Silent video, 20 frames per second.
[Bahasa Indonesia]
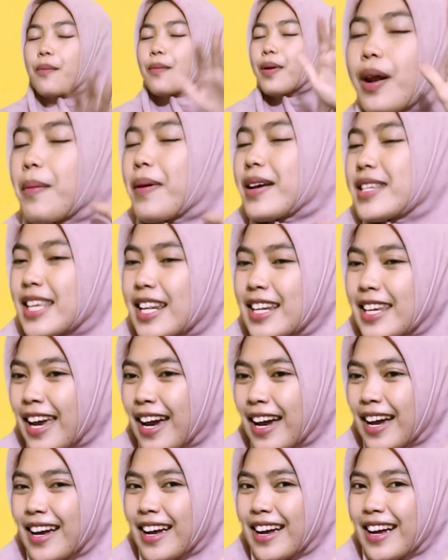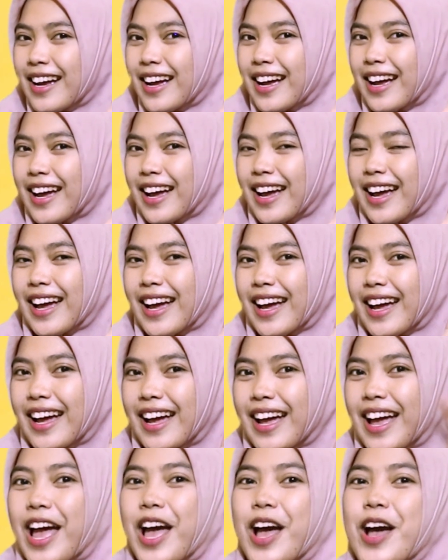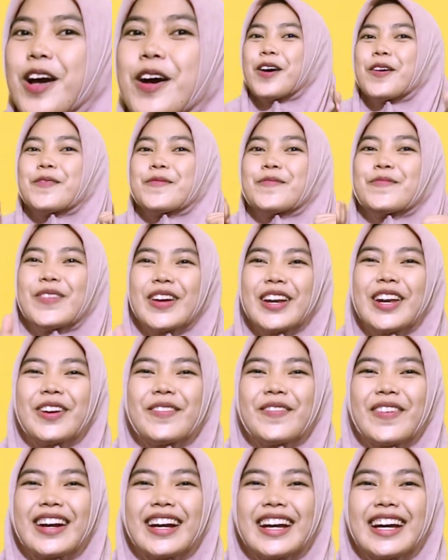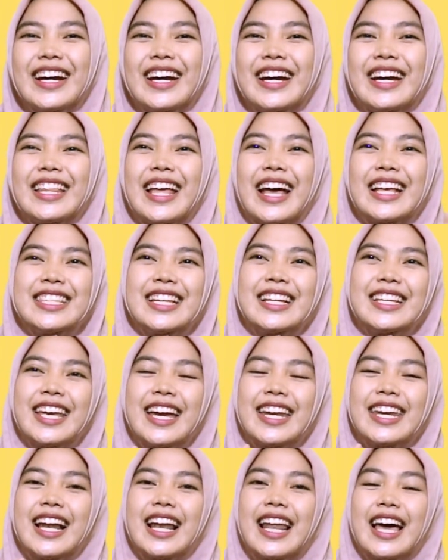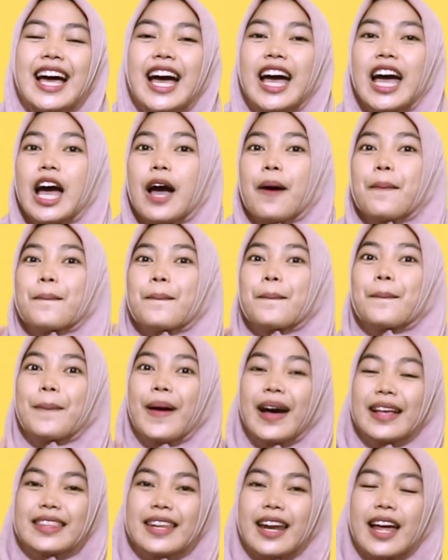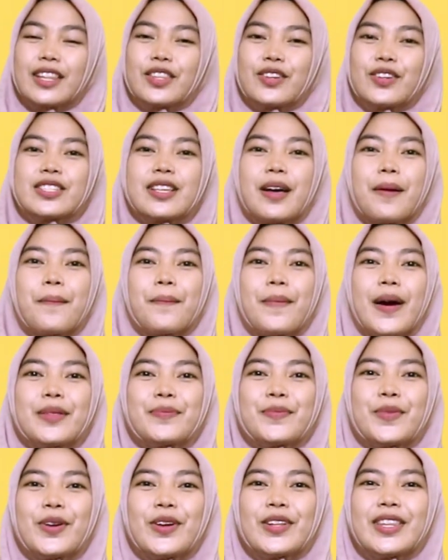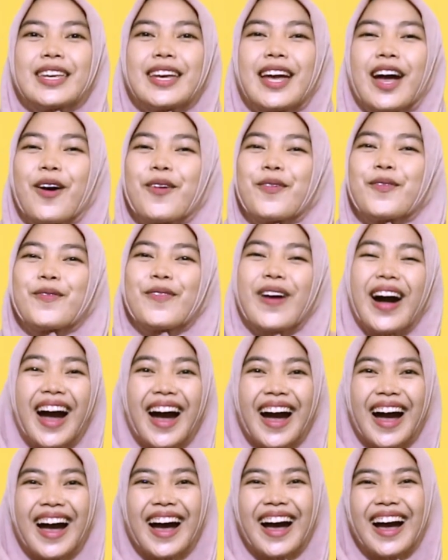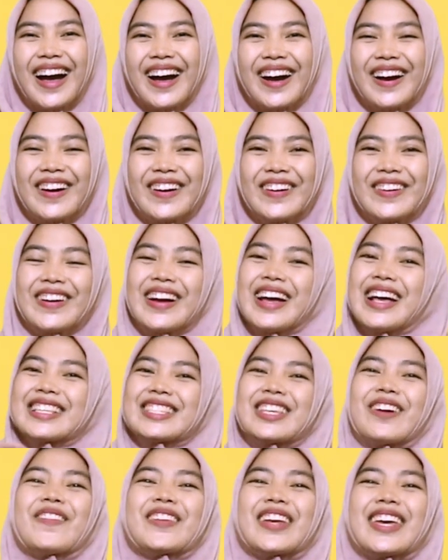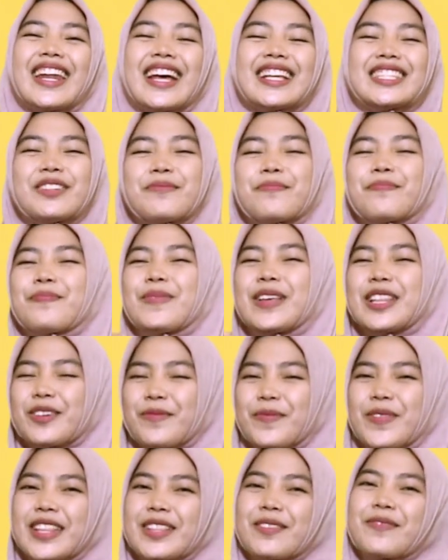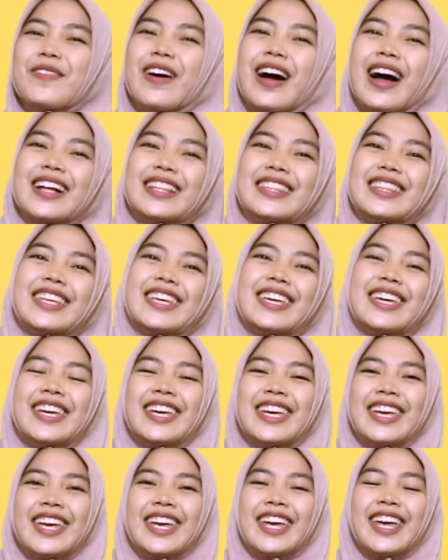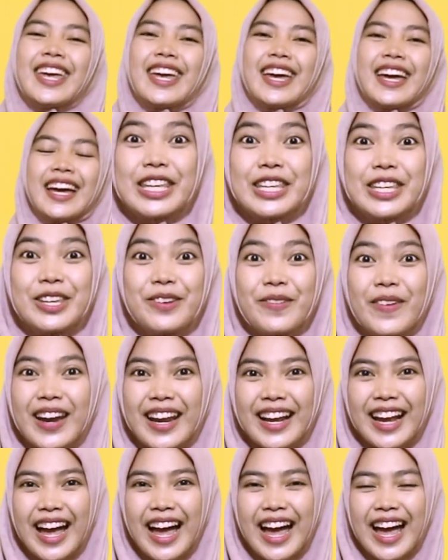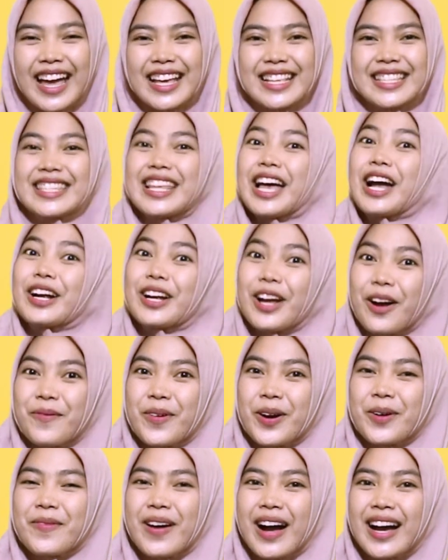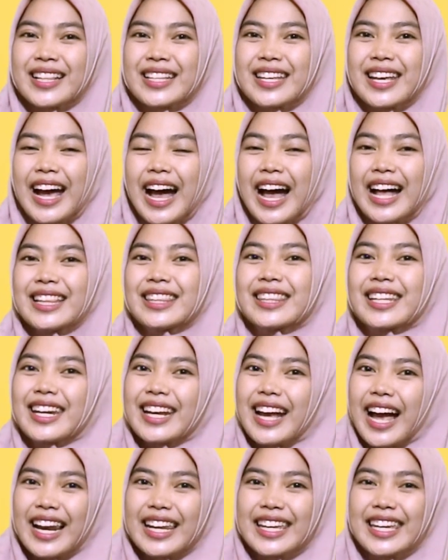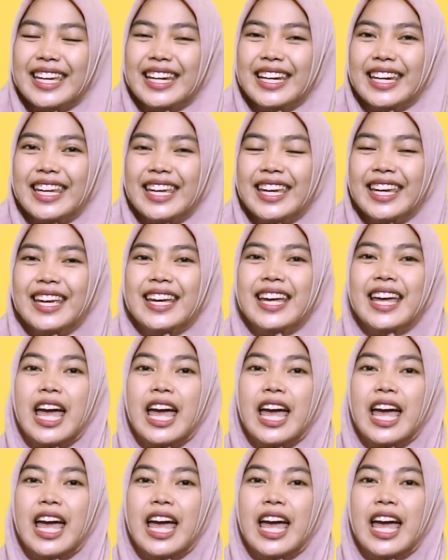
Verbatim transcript: Berapa hasilnya? Benar banget, hasilnya adalah 443. Wow, Sahabat Genaci pinter-pinter banget nih. Gimana guys? Gampang banget kan trik kali ini?